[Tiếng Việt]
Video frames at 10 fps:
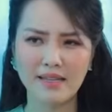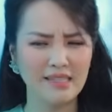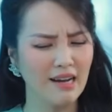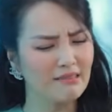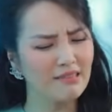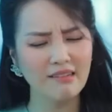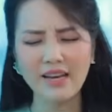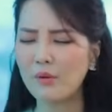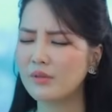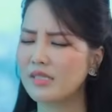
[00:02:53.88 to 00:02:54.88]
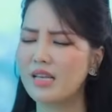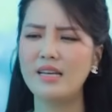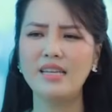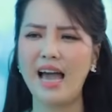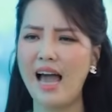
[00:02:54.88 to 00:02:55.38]
mà nhắc tới đạo
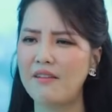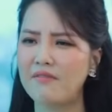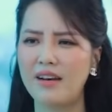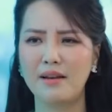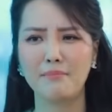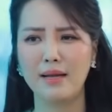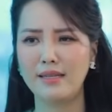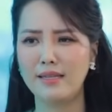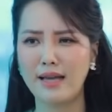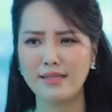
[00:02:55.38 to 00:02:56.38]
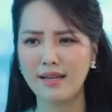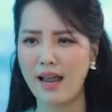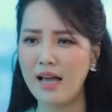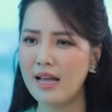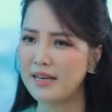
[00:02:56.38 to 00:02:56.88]
diễn Lý Hải và Lật mặt thì thấy rằng
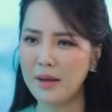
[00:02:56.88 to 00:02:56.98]
là